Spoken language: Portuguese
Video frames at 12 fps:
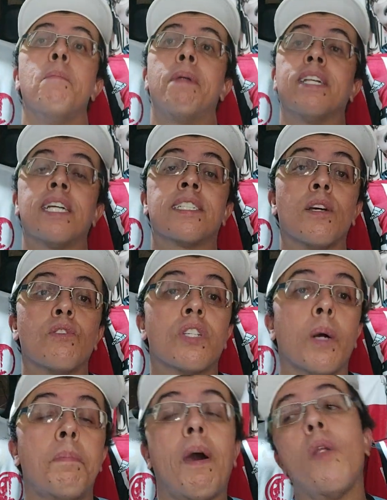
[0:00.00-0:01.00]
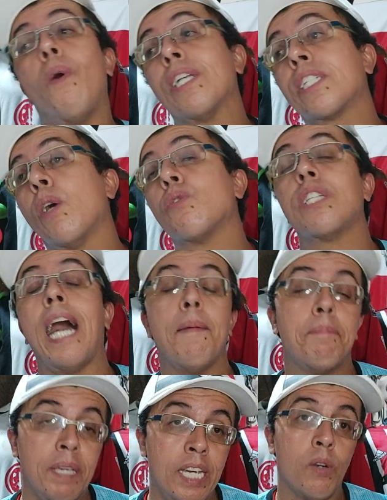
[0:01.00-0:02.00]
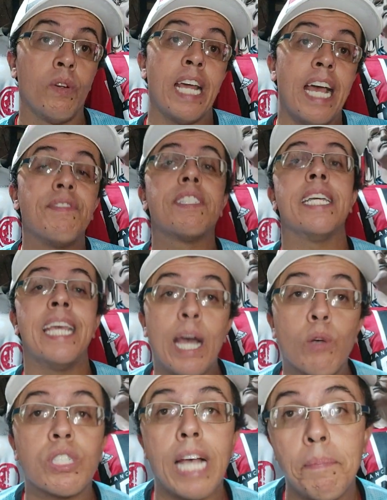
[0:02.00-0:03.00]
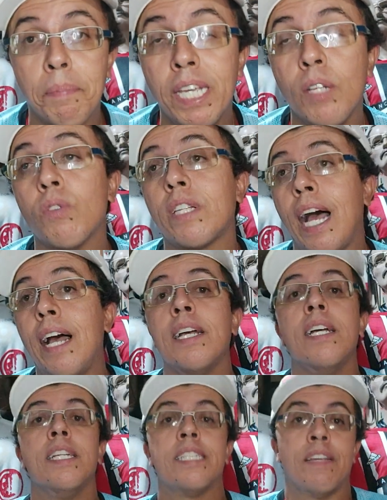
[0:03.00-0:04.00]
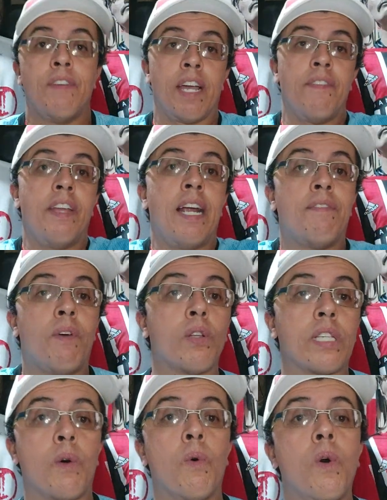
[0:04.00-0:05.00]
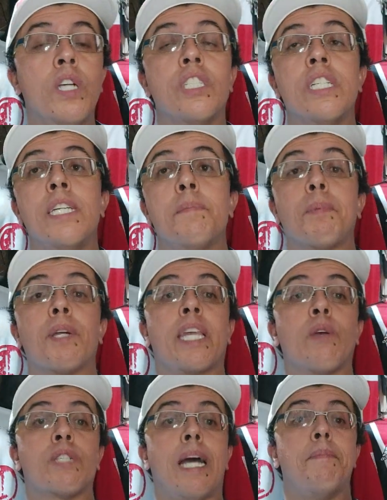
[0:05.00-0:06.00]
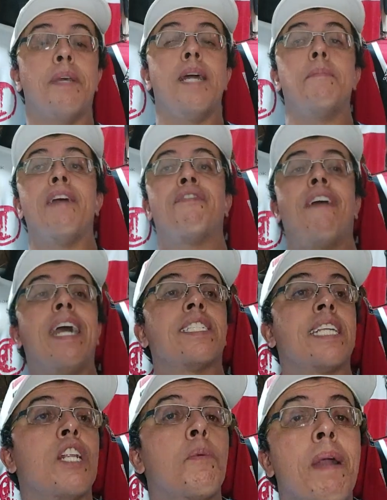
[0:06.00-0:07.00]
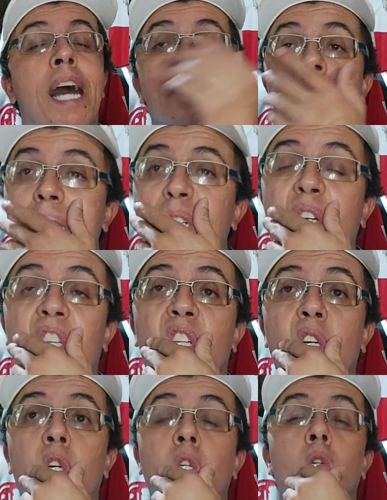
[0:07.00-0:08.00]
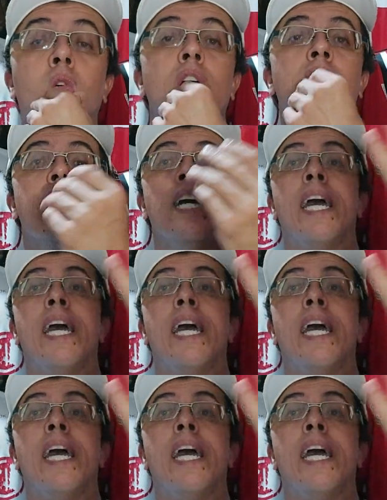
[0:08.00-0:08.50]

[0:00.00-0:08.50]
pretensão de São Paulo, eu acho que é o Sabino, deve e é o Sabino, tá? Teve a reviravolta hoje porque o Sabino é mais fácil, tá no Brasil, tudo.